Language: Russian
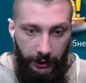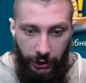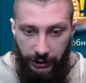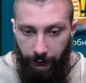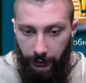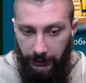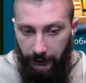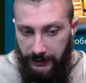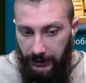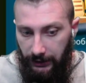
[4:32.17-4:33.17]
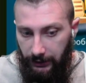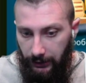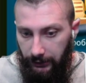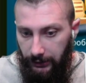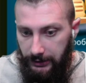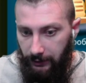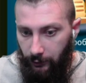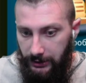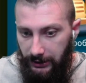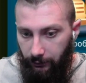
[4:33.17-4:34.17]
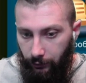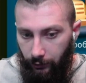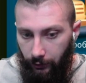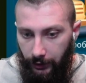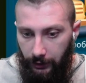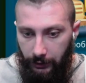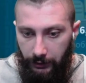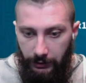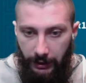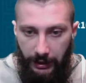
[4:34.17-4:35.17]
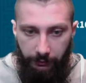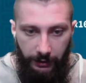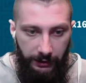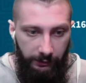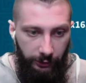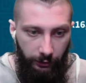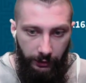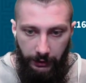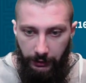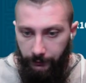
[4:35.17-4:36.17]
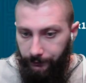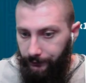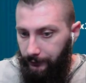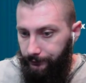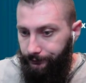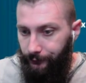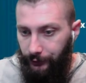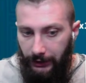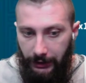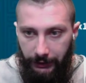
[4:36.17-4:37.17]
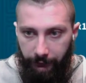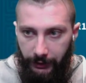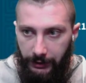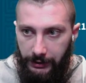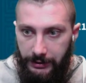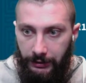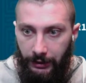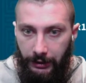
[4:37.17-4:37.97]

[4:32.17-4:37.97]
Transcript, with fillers: Т4 все открыты, само собой, э, армии немного, вот так она выглядит.